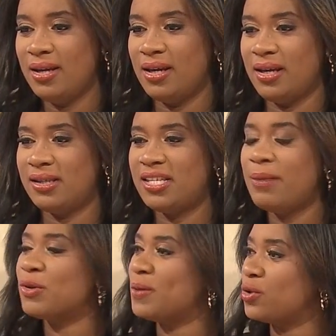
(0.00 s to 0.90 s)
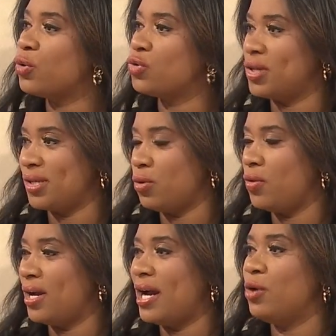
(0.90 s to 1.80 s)
Si eh, sí hemos visto que ustedes
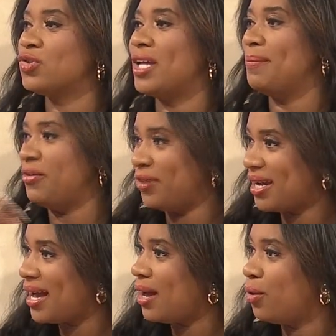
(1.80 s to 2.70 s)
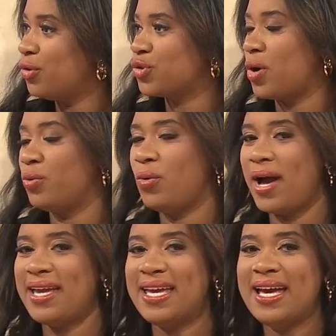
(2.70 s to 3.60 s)
ayudan a los damnificados cuando
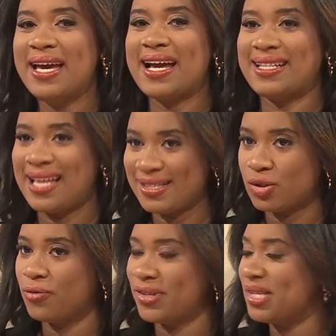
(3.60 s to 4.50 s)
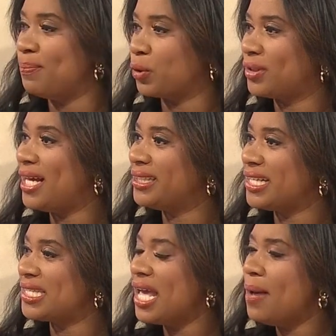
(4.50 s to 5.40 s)
hay catástrofes
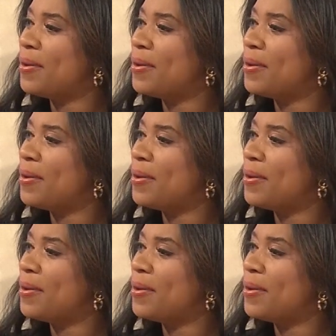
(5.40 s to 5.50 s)
importantes,